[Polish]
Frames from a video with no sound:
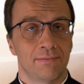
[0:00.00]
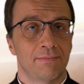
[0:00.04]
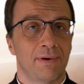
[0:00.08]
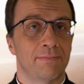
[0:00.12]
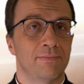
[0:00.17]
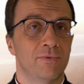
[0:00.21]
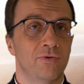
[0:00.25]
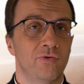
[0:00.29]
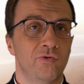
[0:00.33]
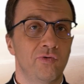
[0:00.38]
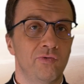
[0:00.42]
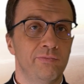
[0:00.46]

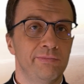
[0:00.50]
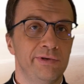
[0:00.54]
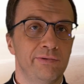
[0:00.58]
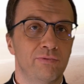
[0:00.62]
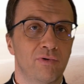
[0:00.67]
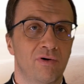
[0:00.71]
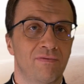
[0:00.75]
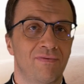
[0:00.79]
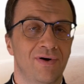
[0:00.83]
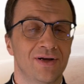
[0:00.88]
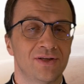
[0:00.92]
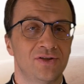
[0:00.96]
Mam
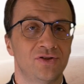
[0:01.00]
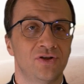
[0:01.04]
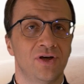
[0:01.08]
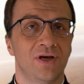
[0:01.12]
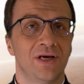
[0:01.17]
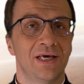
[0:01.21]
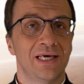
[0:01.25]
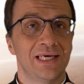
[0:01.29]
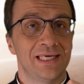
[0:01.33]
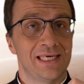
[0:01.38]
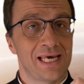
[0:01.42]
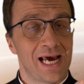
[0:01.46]
umiłować
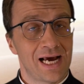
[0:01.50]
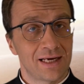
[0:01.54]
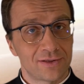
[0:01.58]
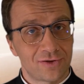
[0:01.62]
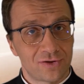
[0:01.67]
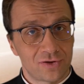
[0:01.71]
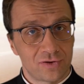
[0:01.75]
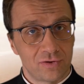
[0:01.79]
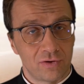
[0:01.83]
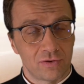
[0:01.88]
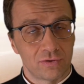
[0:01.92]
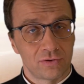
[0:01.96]

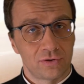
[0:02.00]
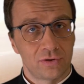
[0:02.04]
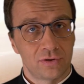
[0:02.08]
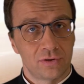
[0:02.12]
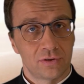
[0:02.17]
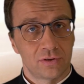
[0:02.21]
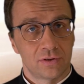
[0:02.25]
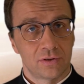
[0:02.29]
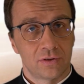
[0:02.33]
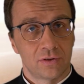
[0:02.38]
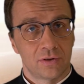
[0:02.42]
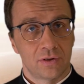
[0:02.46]

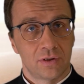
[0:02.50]
jasność.